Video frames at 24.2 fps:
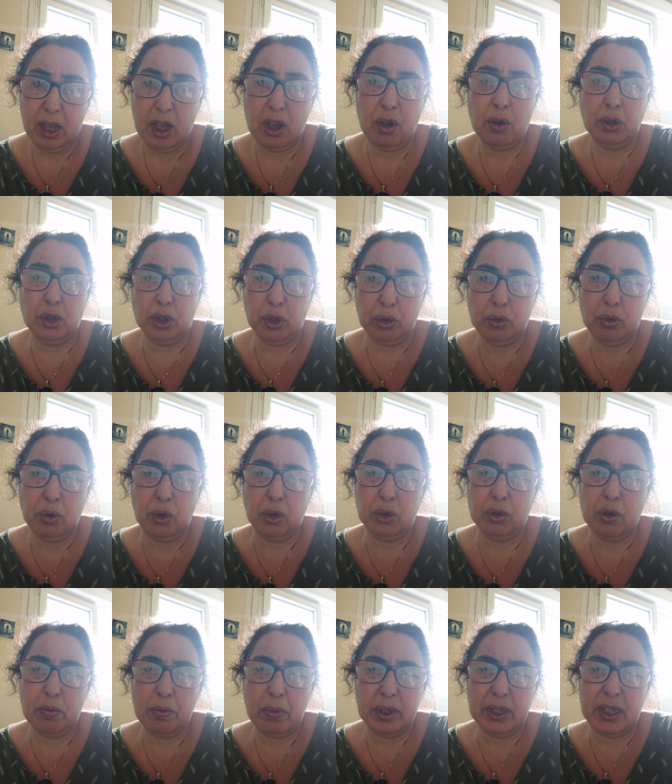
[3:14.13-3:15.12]
Et aujourd'hui, on
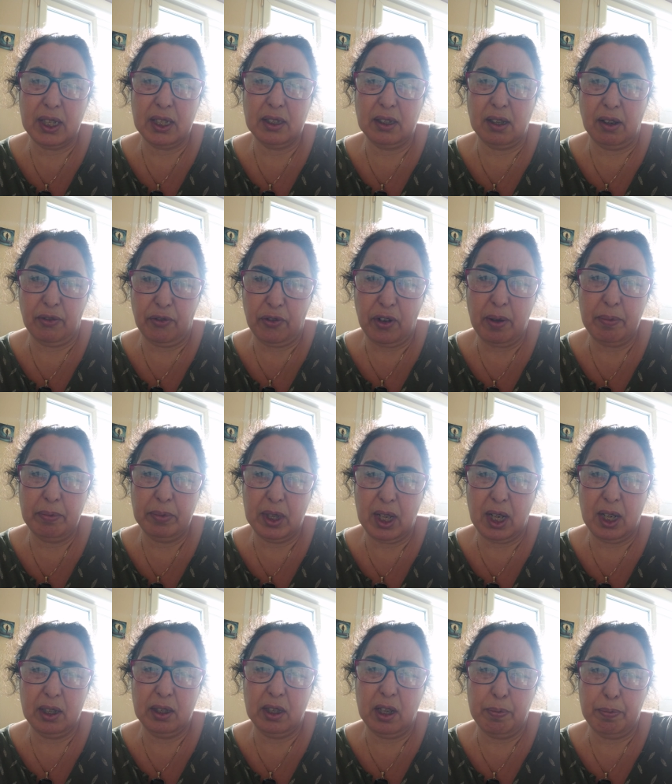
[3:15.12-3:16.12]
demande à ces femmes
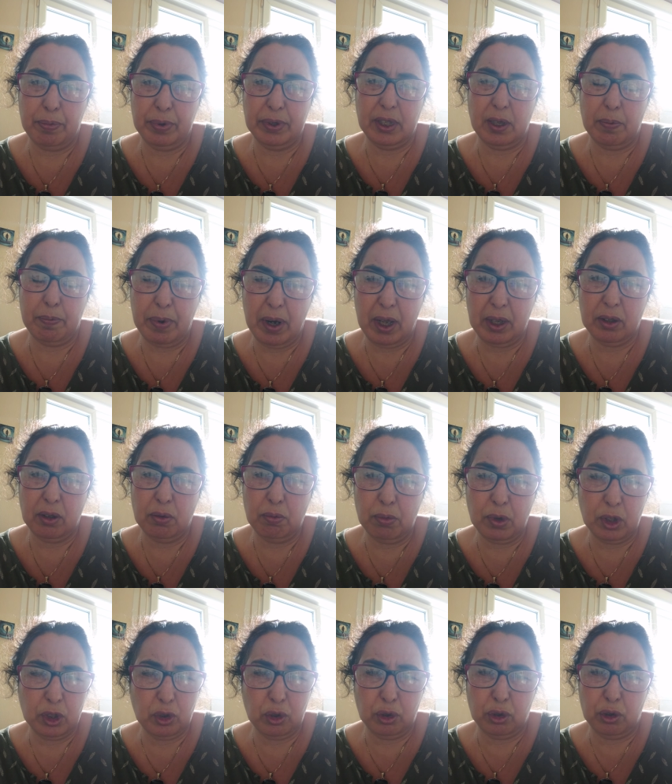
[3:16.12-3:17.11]
d'aller déposer plainte.
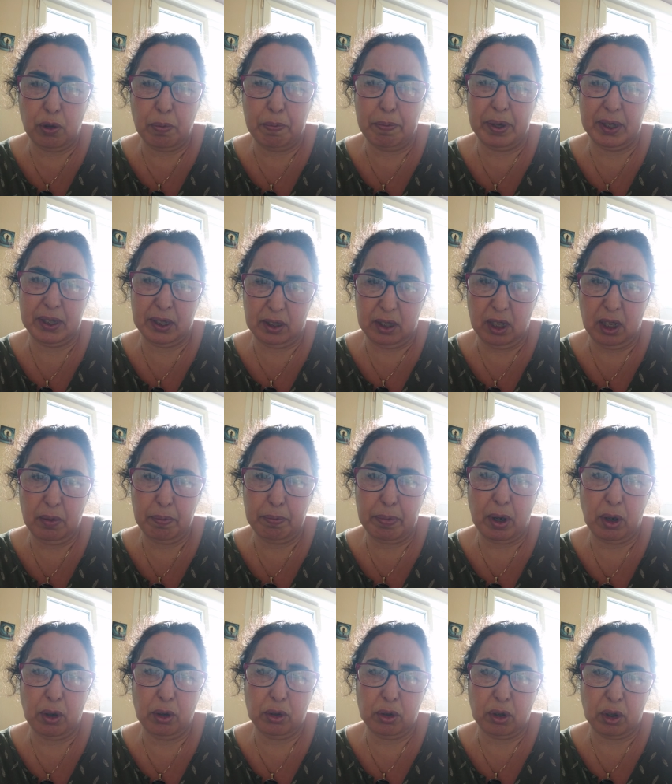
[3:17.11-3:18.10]
Moi, je suis passée
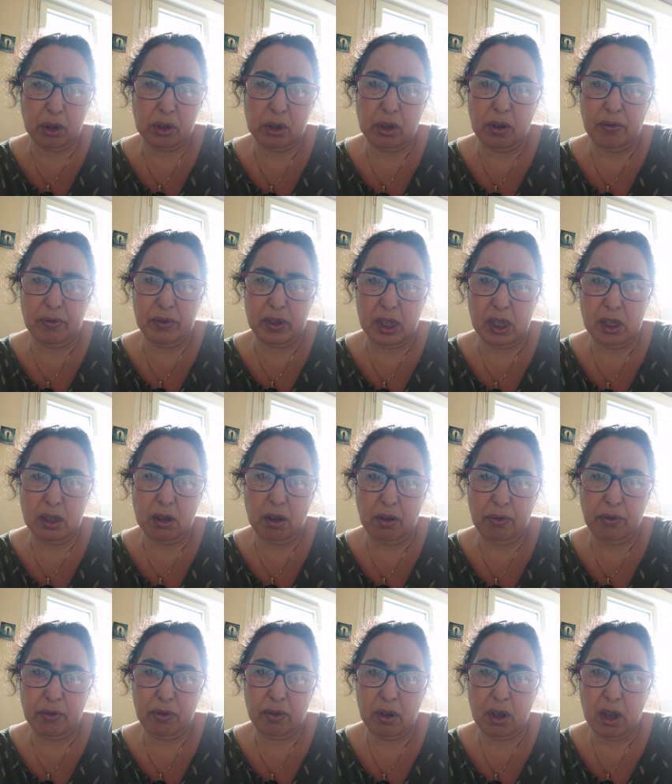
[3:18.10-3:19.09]
par le
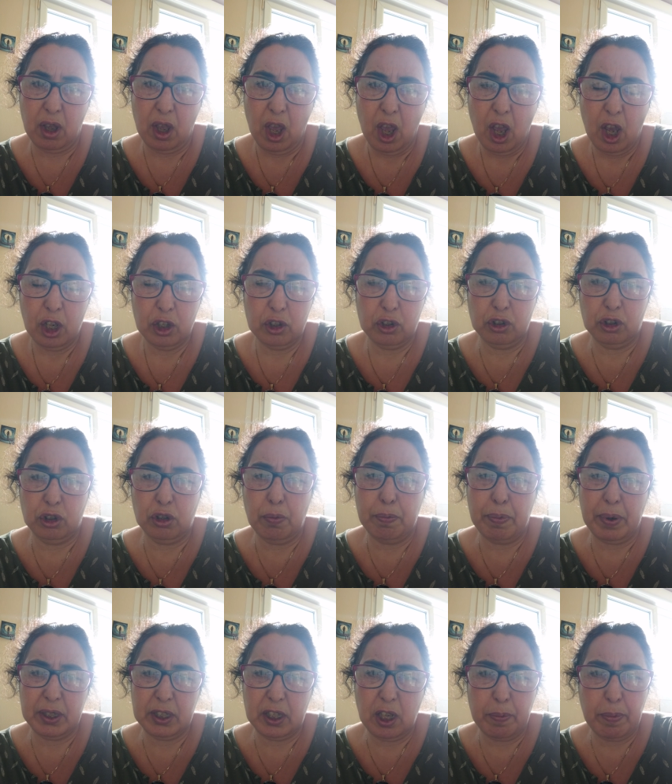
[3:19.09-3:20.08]
3919. Je suis
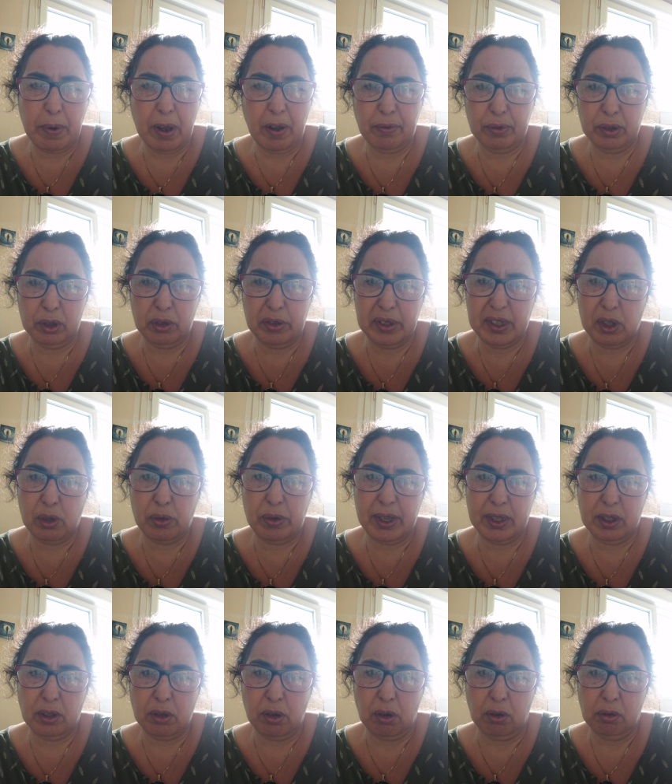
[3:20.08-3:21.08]
passée par vos
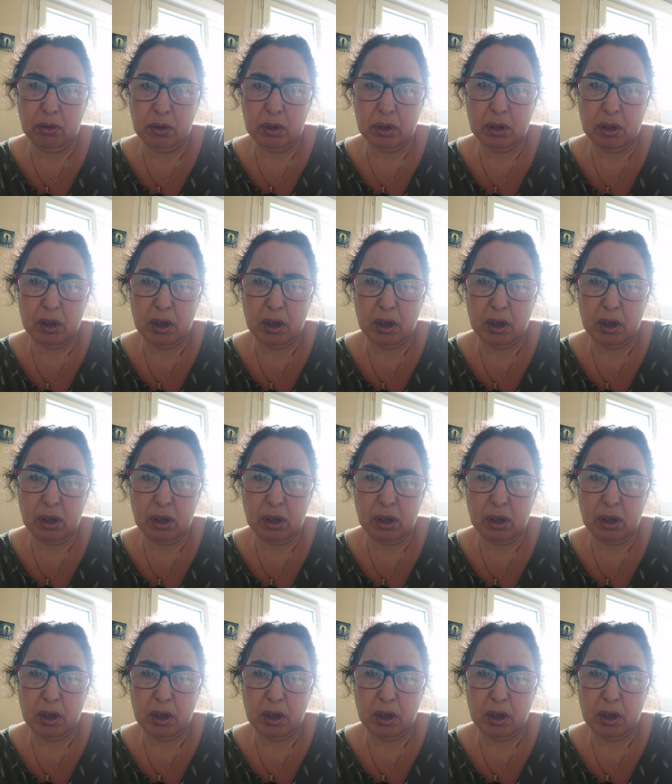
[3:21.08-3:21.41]
associations.